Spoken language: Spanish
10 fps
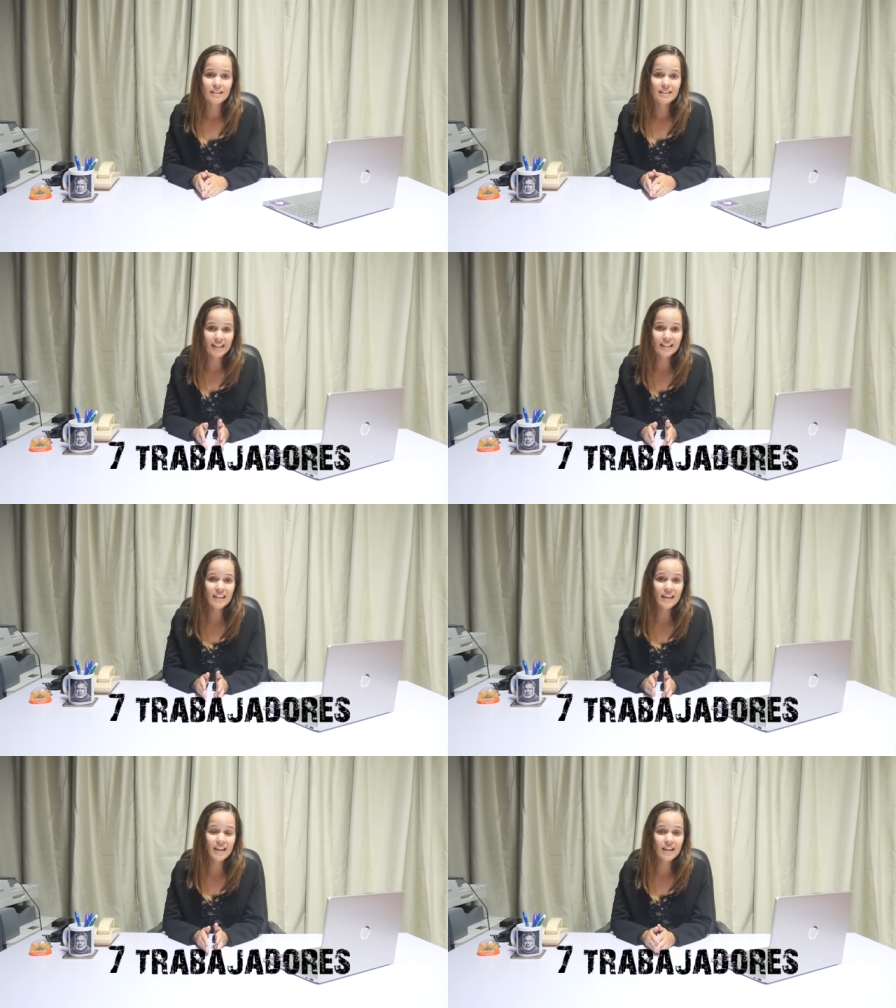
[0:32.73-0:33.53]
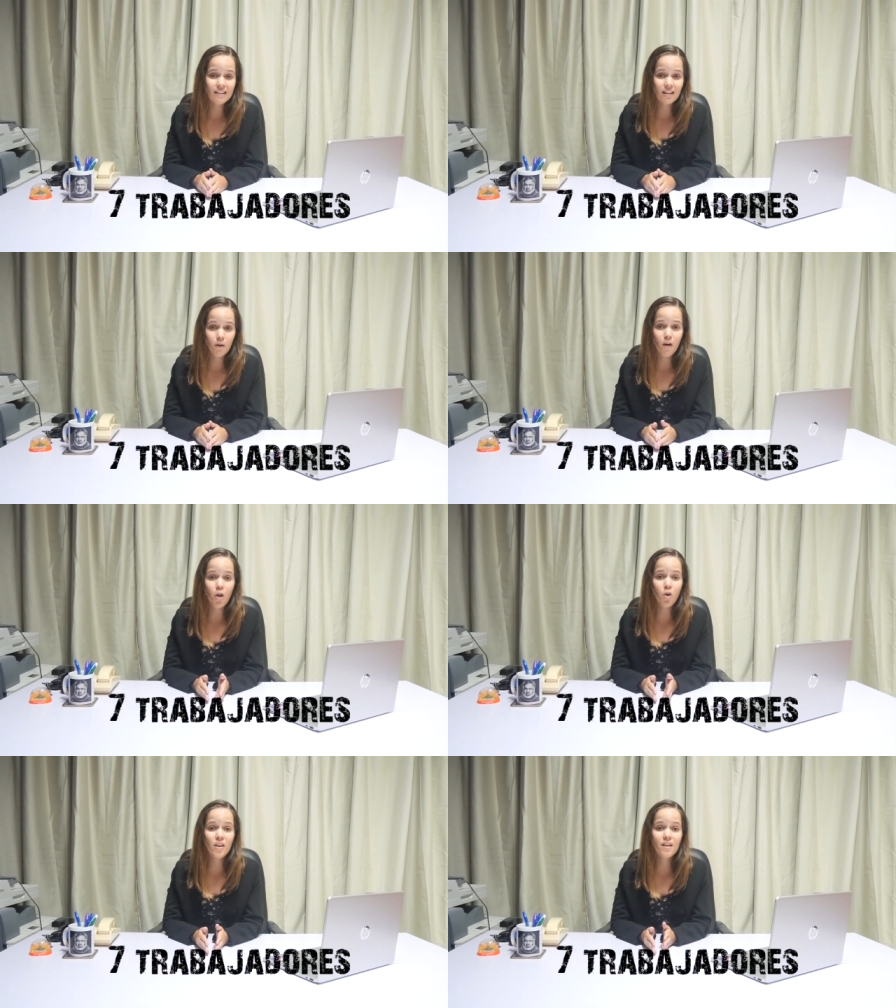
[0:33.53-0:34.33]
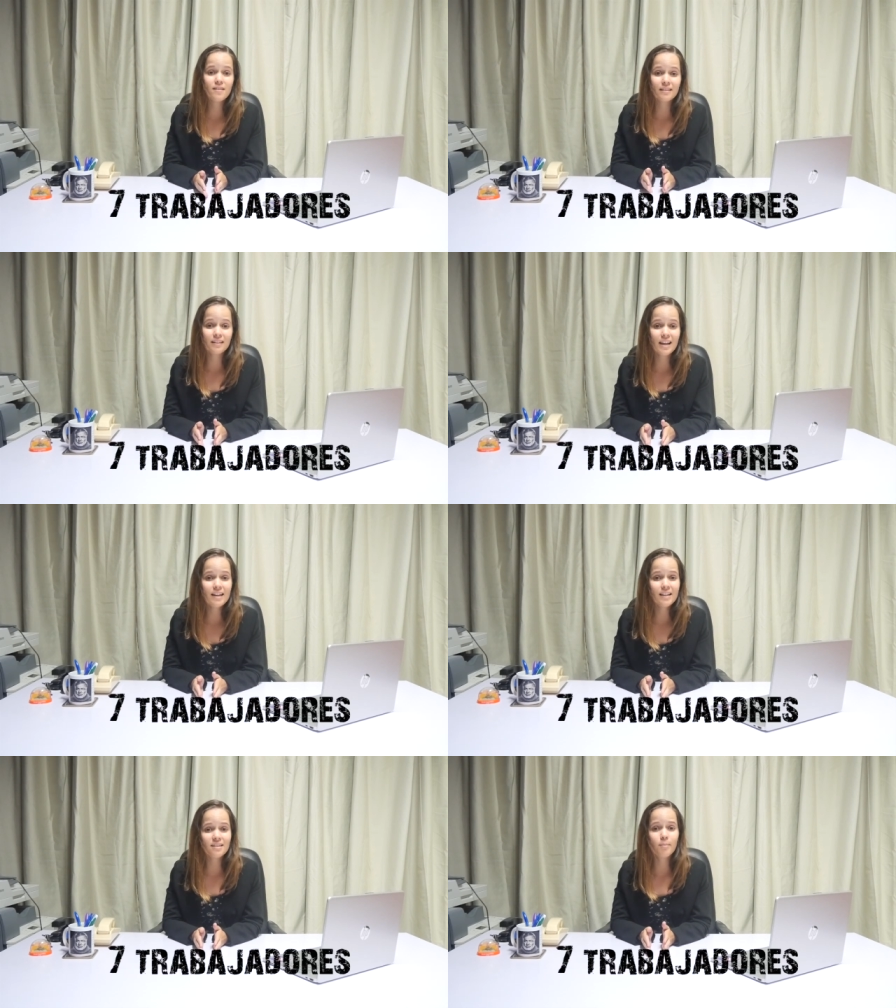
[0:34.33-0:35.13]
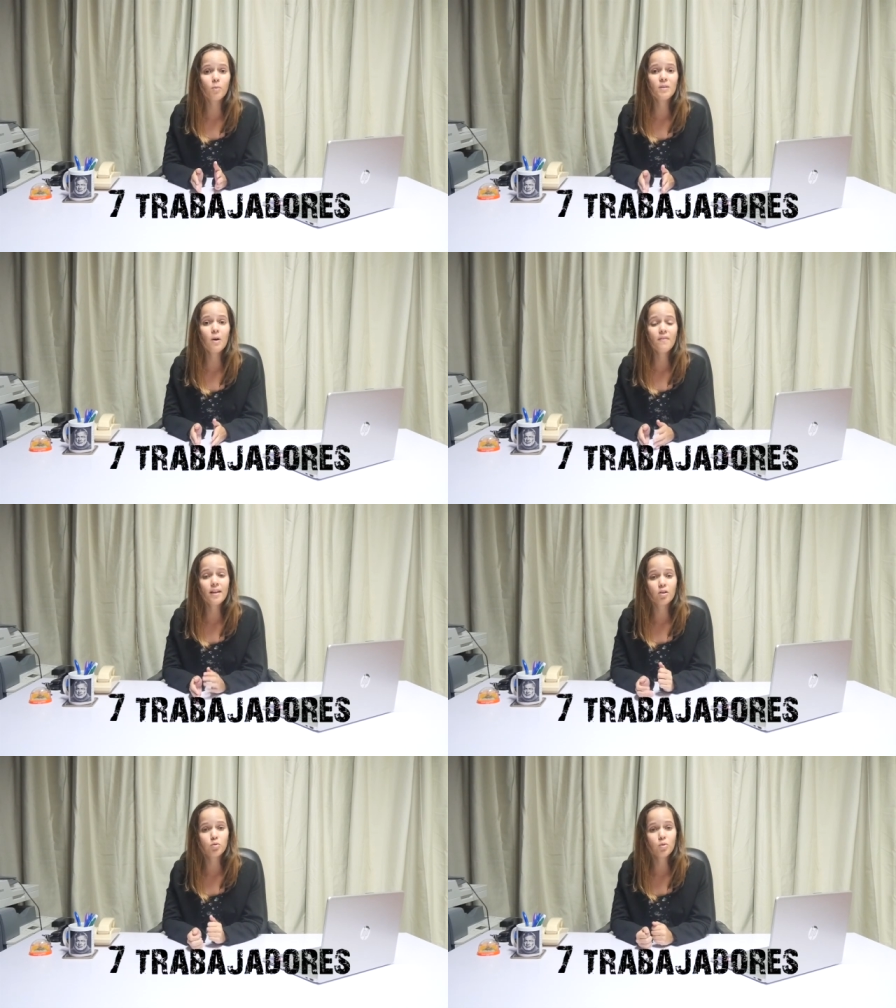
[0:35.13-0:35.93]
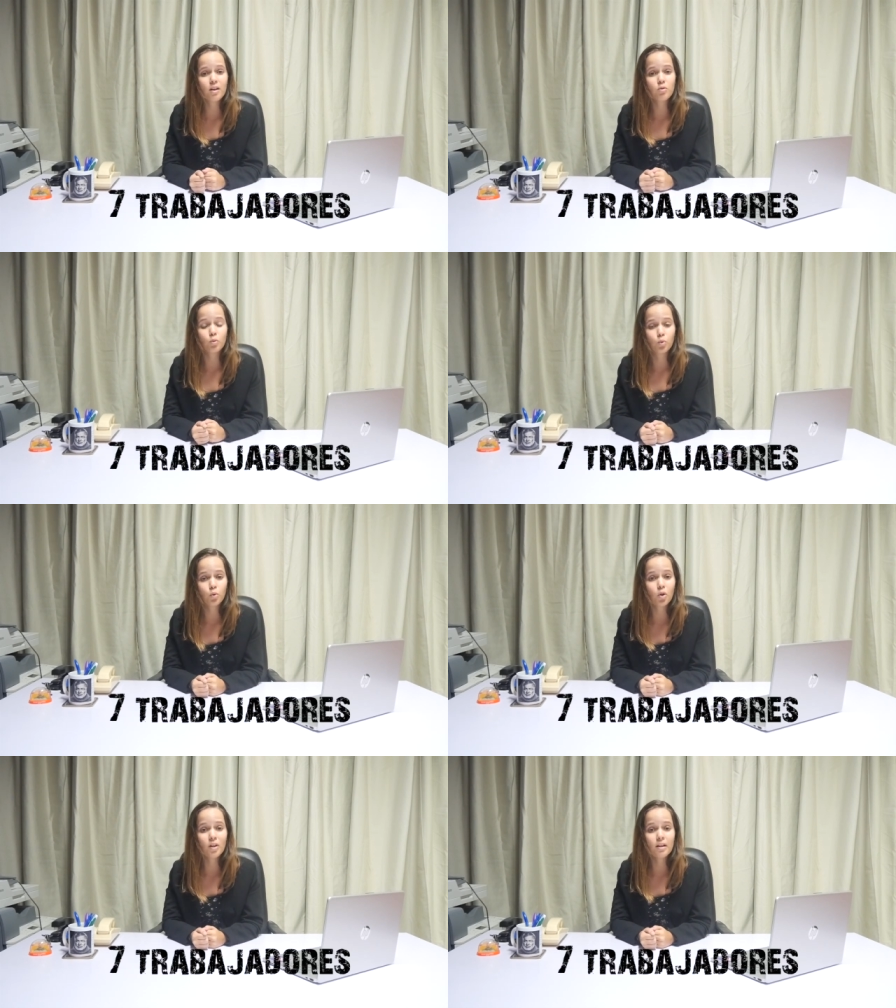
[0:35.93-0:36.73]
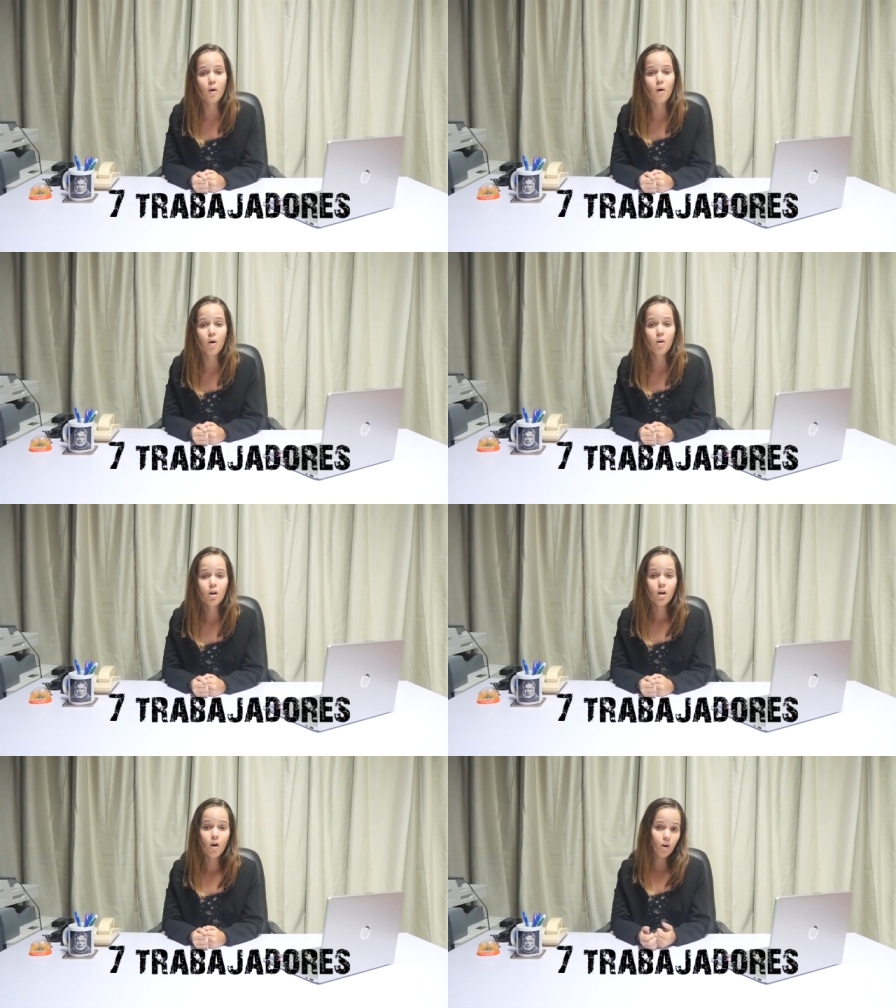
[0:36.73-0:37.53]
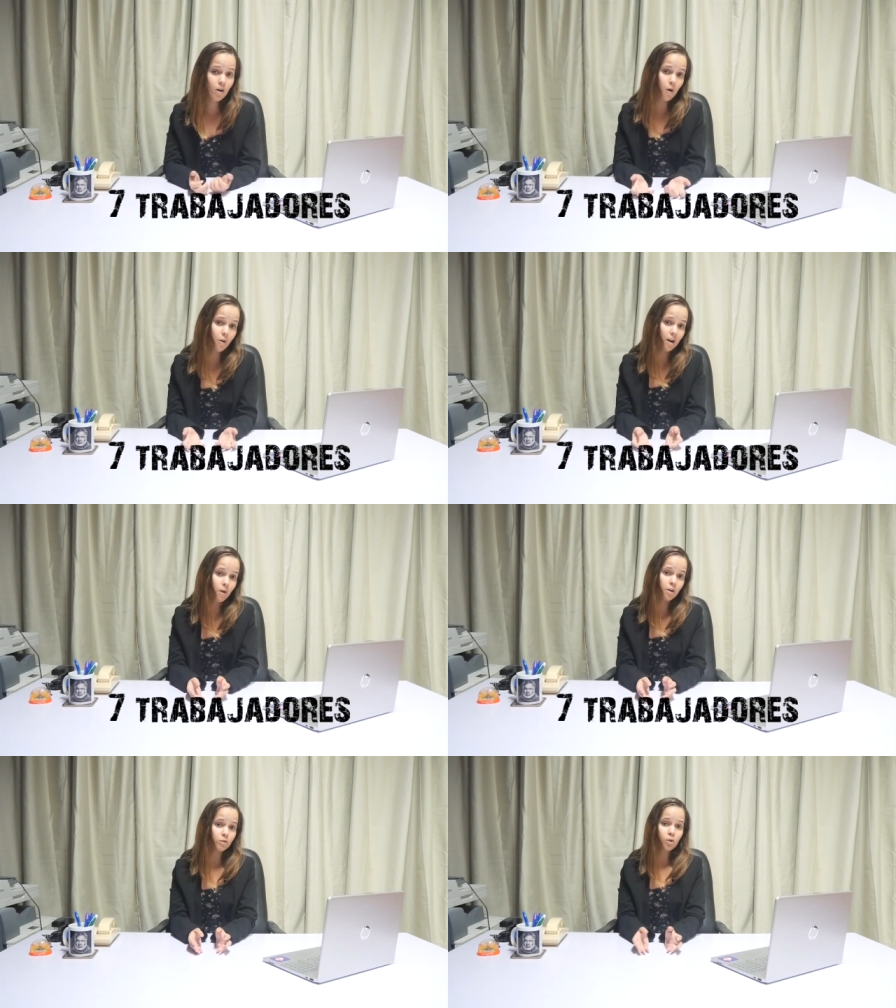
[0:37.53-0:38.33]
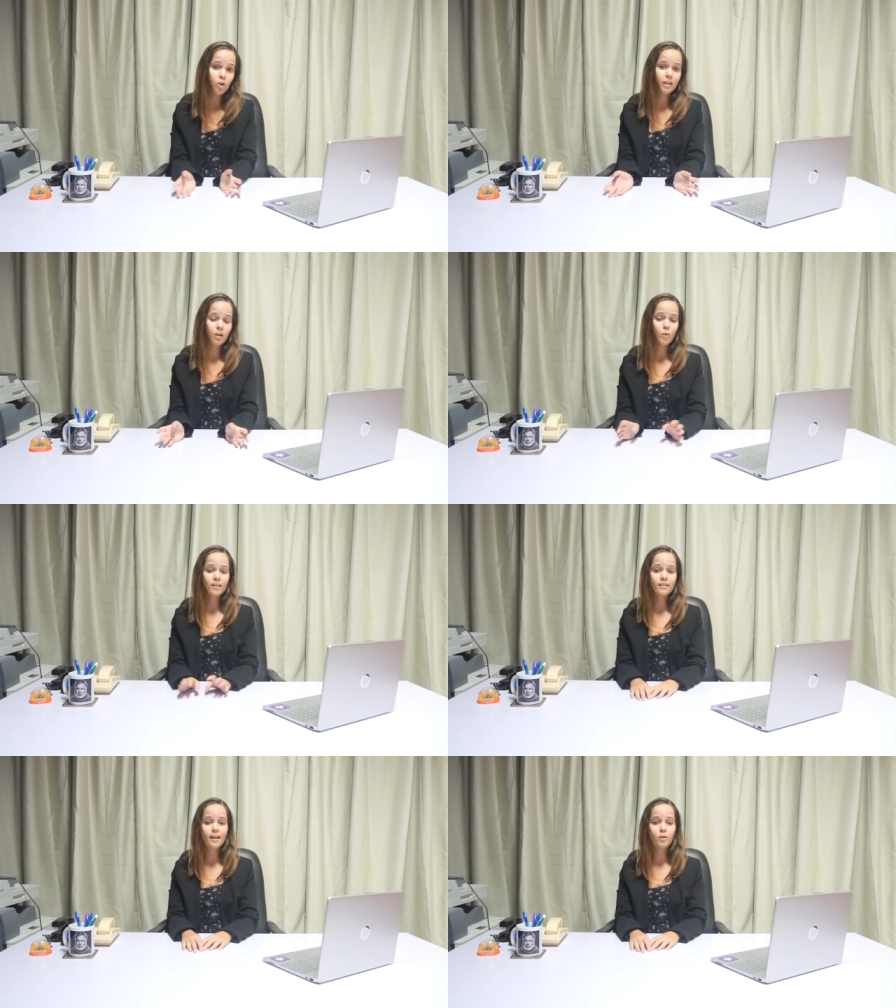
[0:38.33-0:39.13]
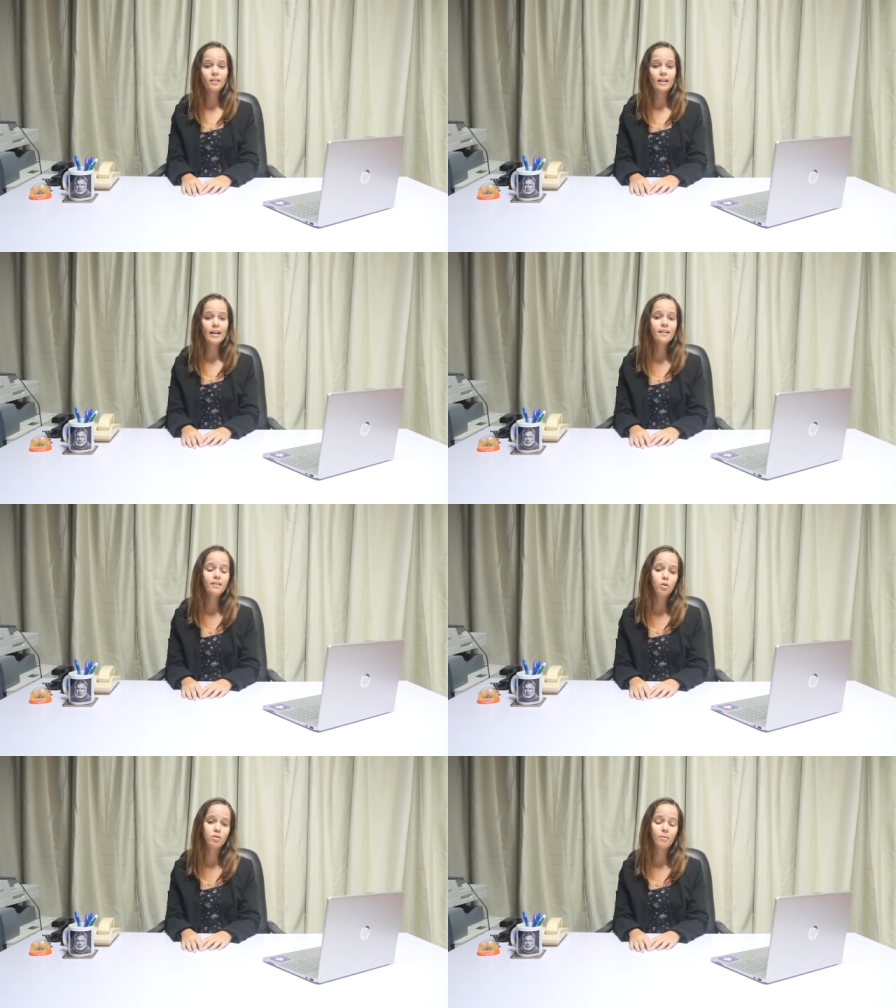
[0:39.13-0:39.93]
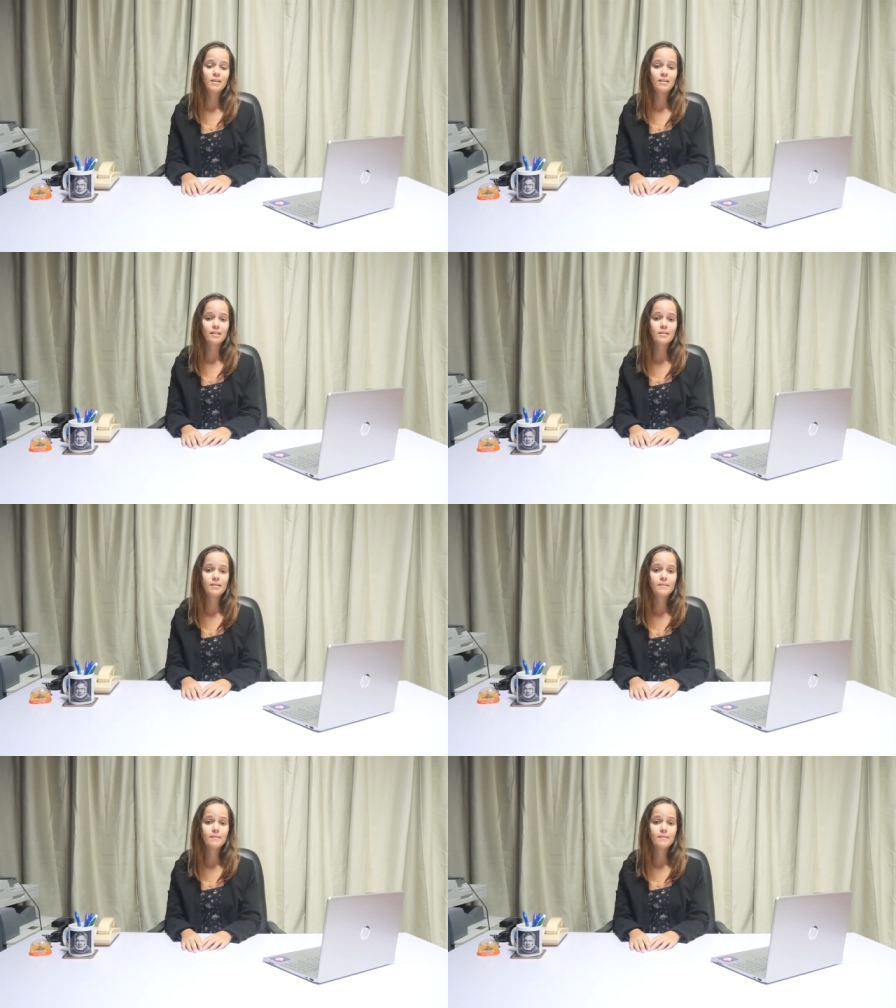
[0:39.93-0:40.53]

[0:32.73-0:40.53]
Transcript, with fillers: 7 de ellas trabajadores del central que se apropiaban del azúcar en sus turnos de trabajo o colaboraban con los delincuentes que lo extraían de los almacenes.